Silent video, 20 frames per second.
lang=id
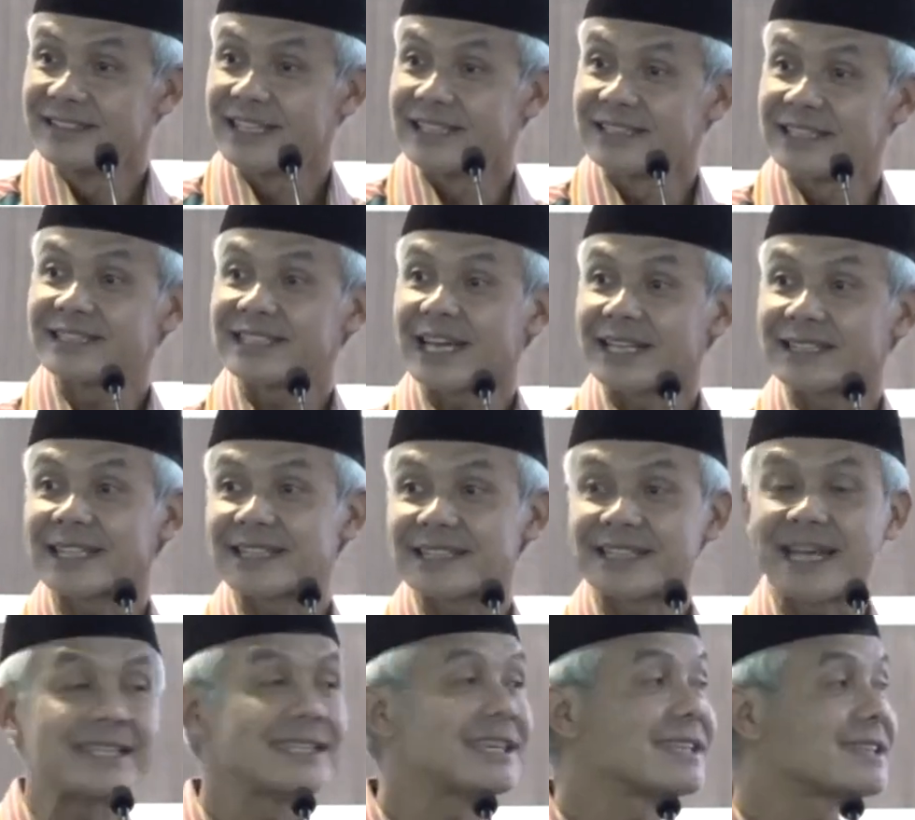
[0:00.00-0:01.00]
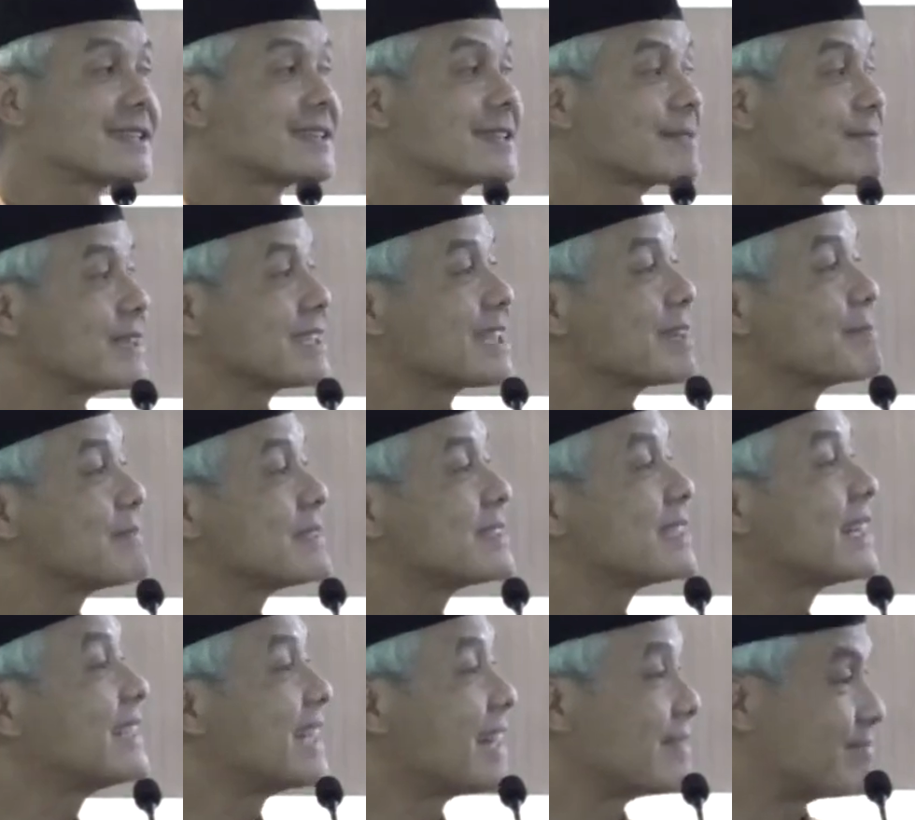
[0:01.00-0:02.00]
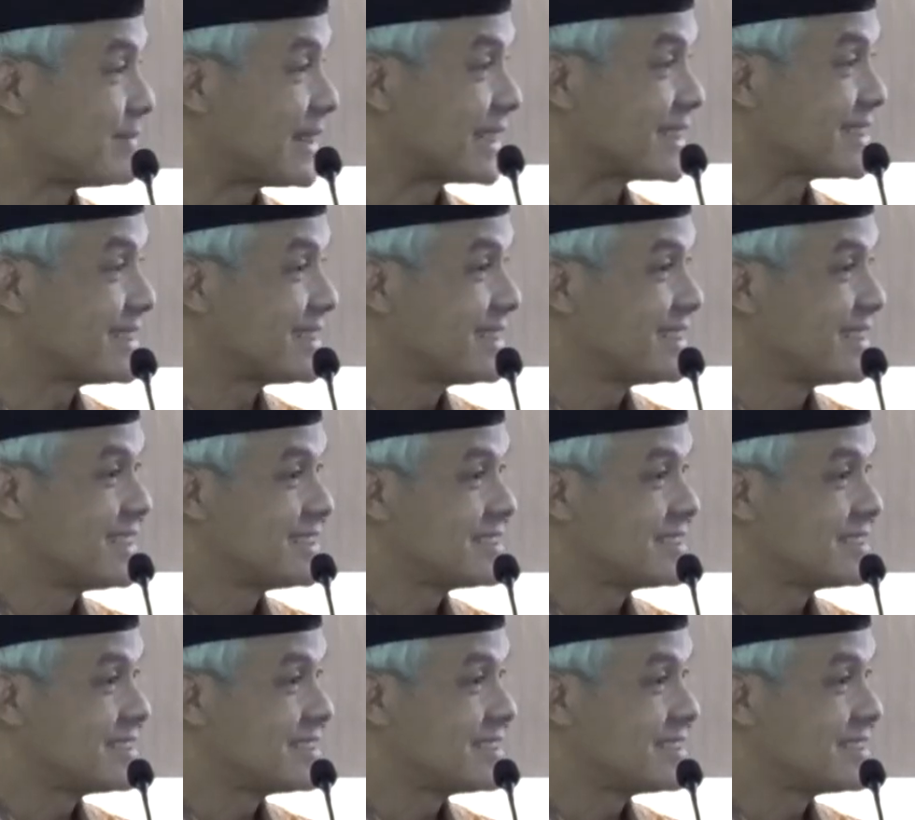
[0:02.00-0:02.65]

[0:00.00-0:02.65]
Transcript: Jadi catatannya tetap kita bisa dapat.